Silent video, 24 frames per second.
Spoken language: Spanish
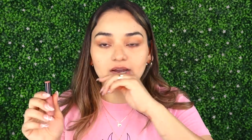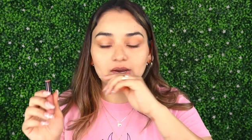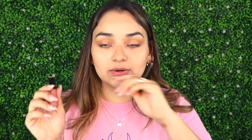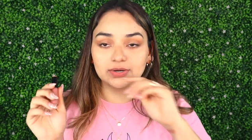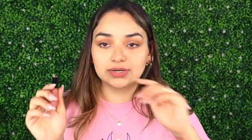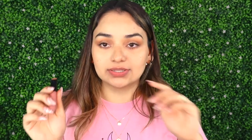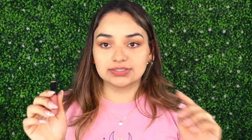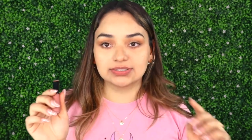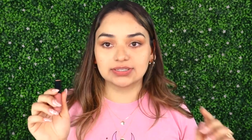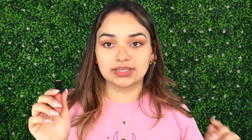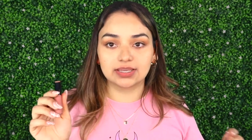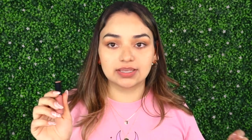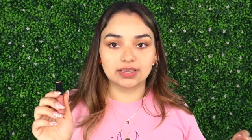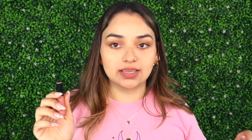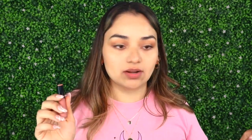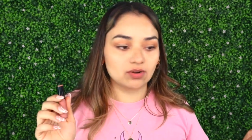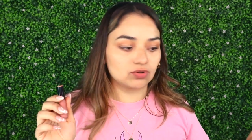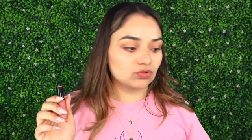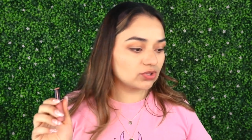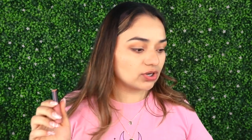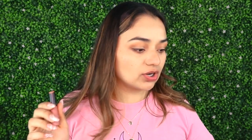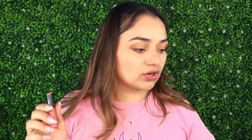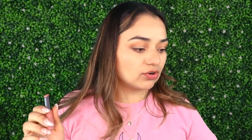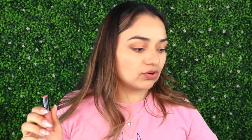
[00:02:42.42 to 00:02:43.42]
Ahora sí que ya
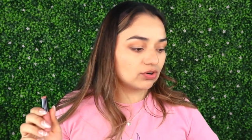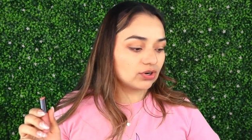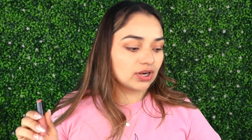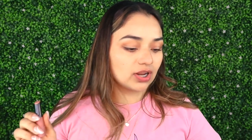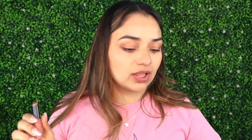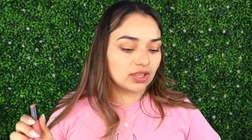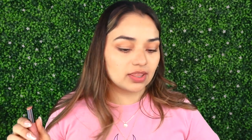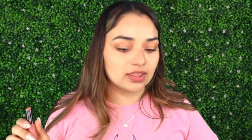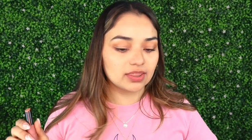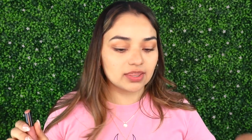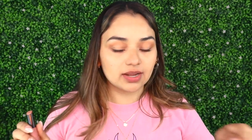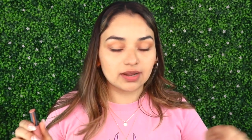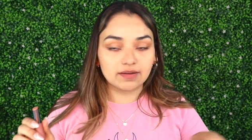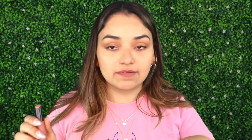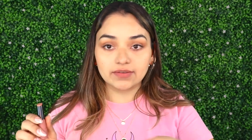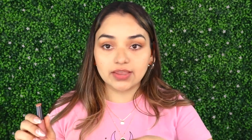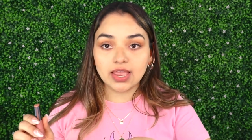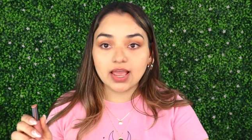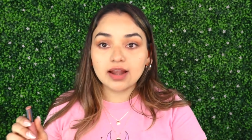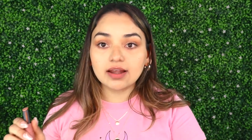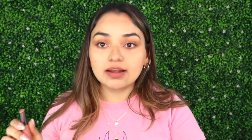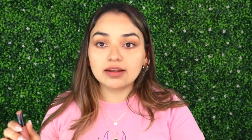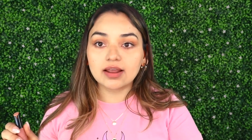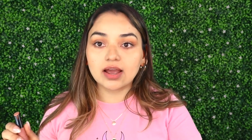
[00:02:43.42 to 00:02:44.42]
no traigo nada de
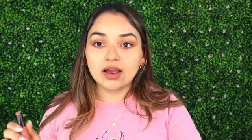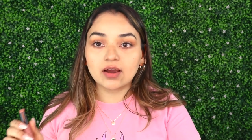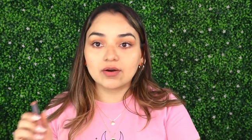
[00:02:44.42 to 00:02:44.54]
labial.